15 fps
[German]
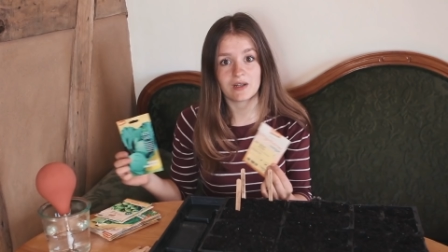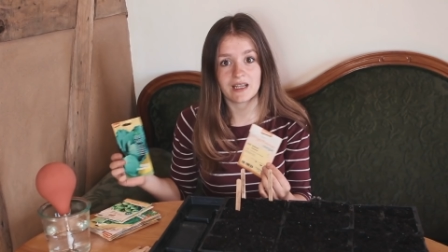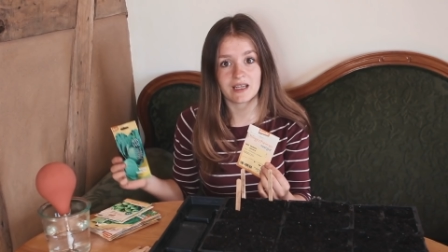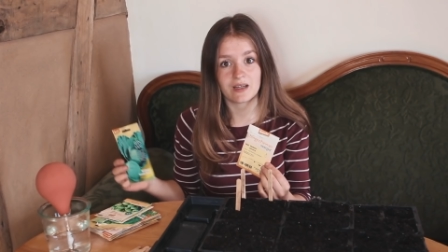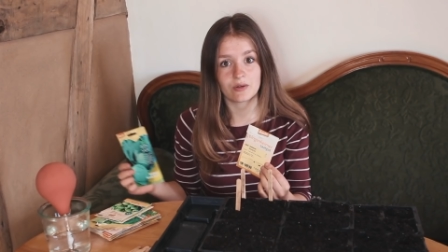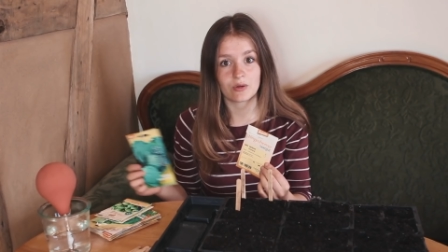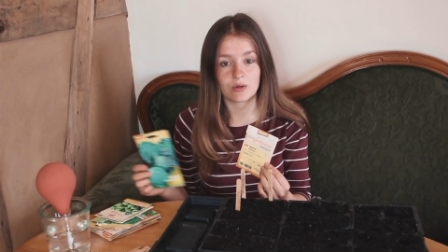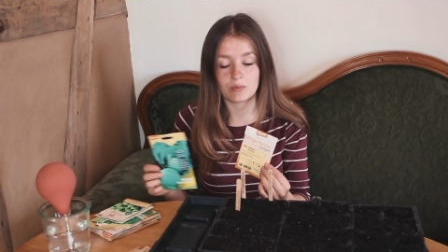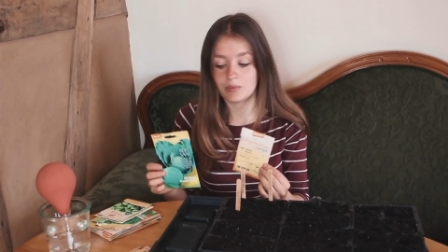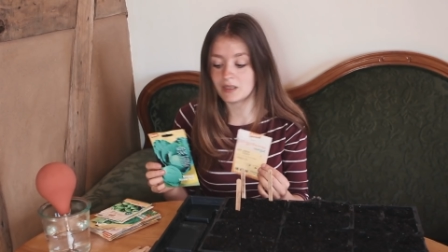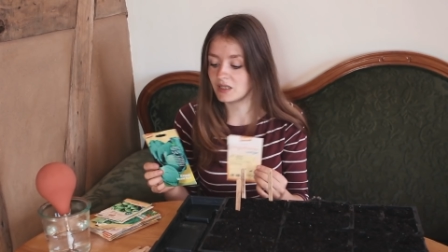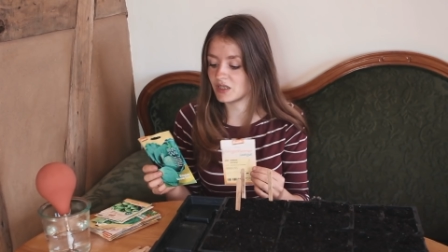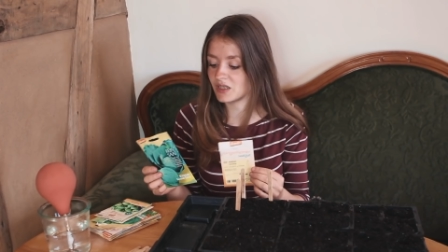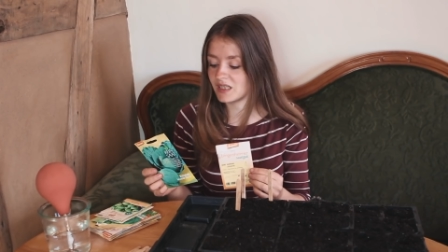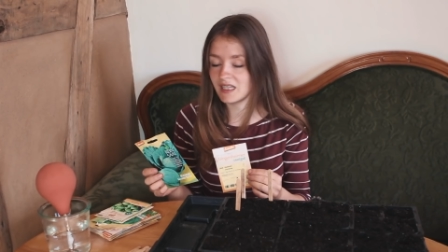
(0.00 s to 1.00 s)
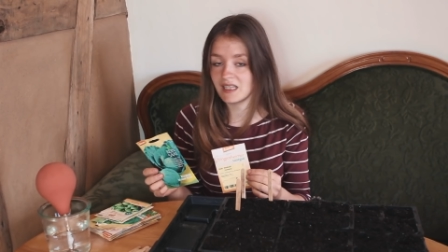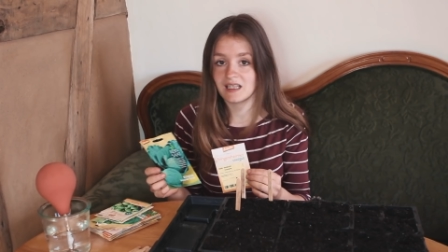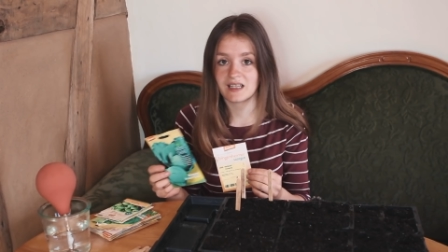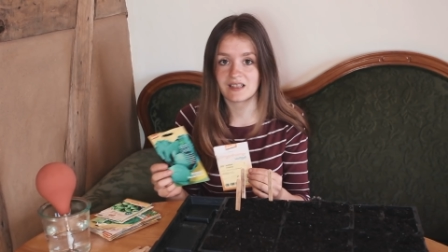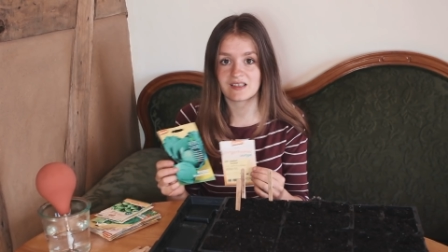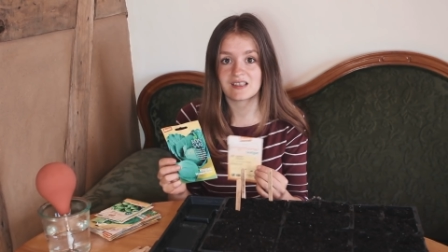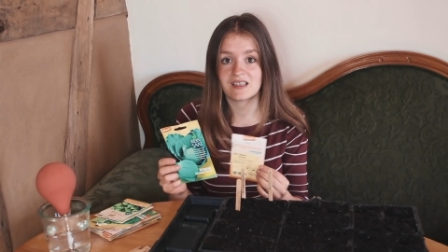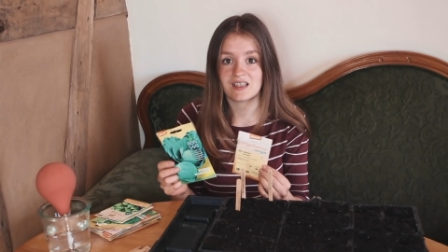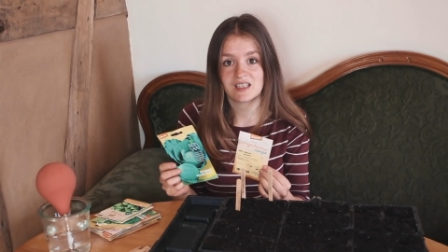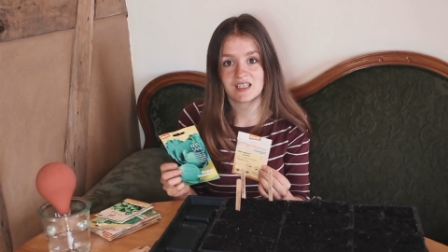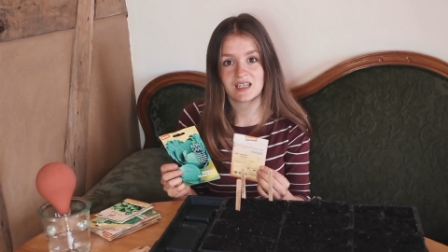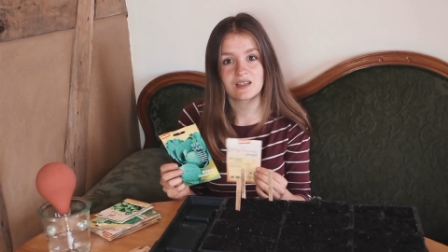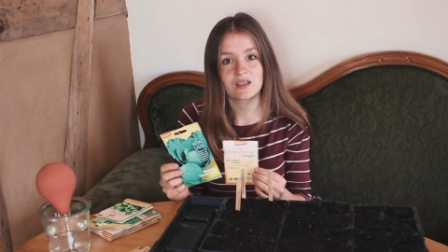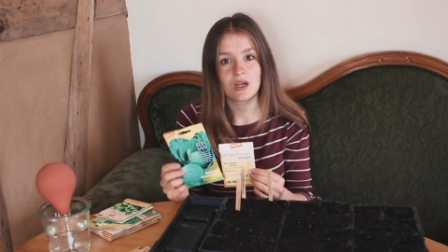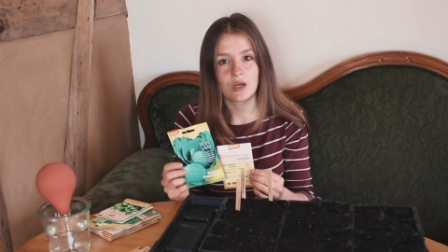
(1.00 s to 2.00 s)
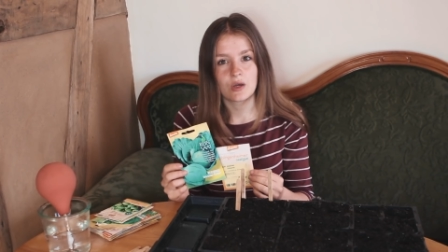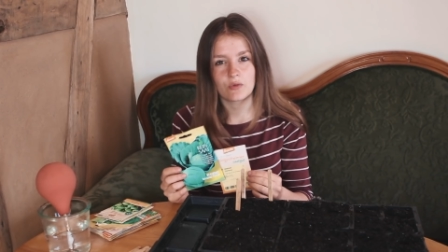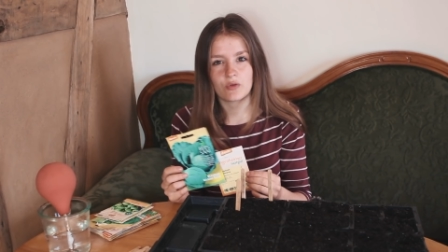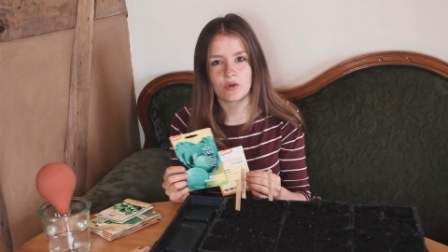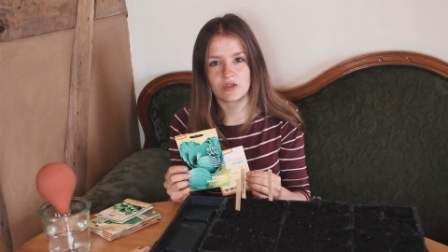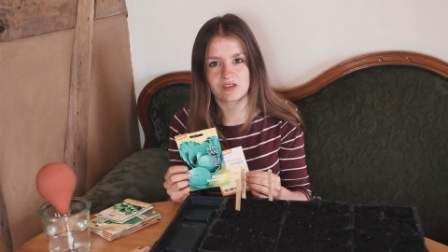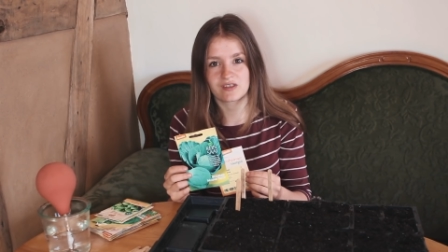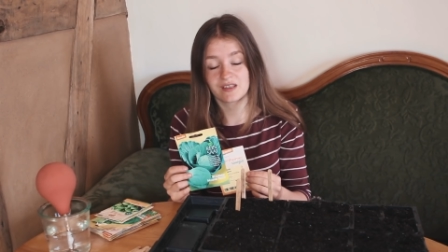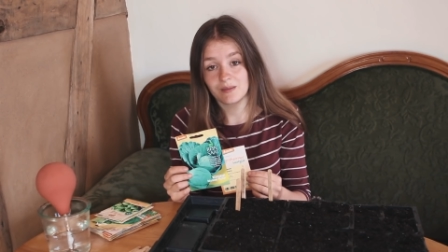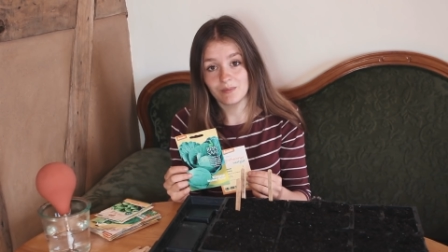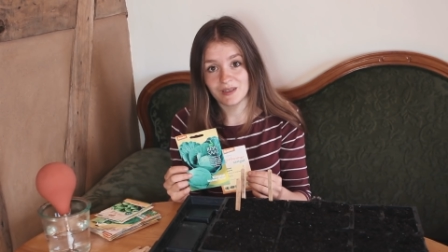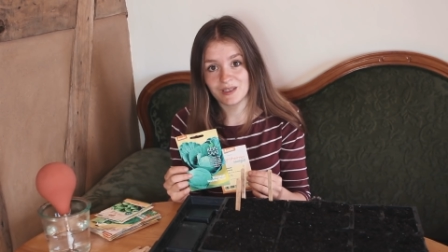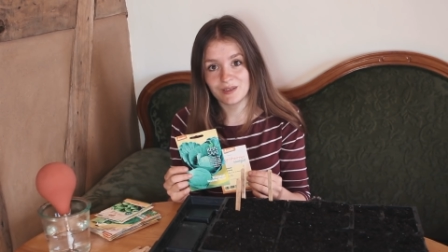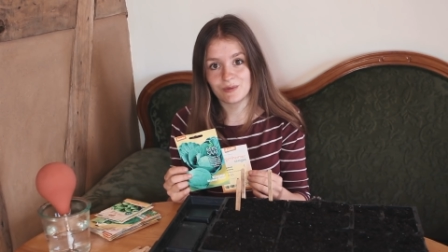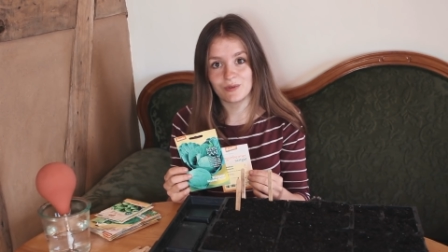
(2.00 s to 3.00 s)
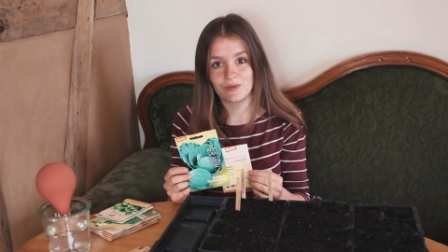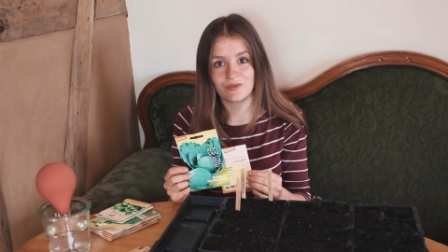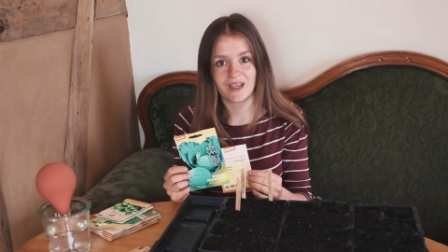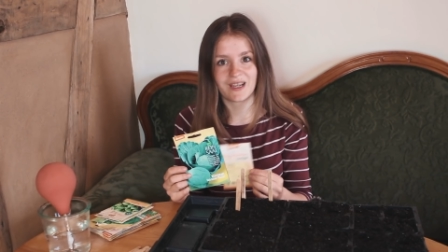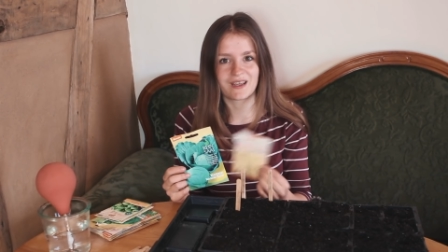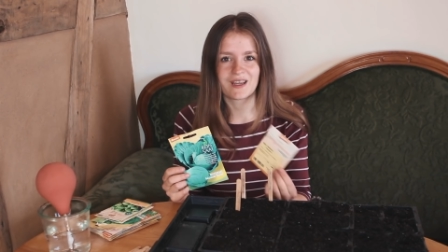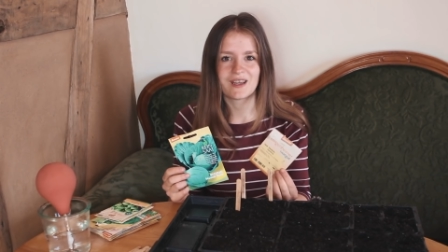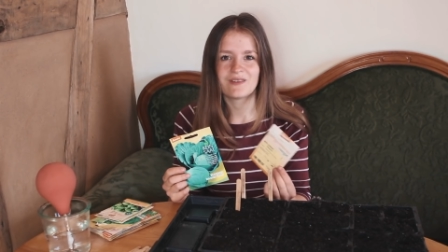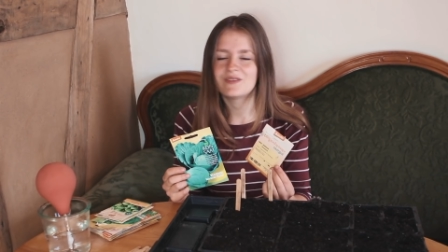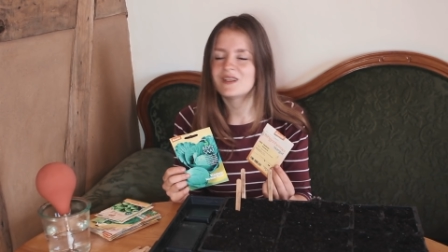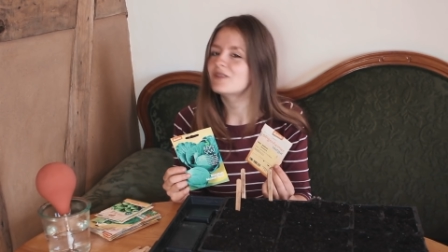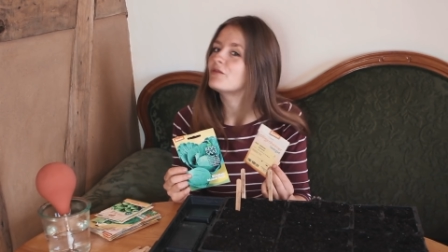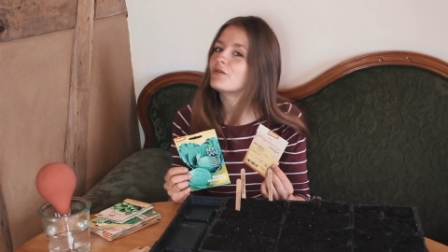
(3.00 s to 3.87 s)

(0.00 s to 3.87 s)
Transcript: länger noch im Beet stehen lassen. Der steckt Frost ziemlich gut weg, wie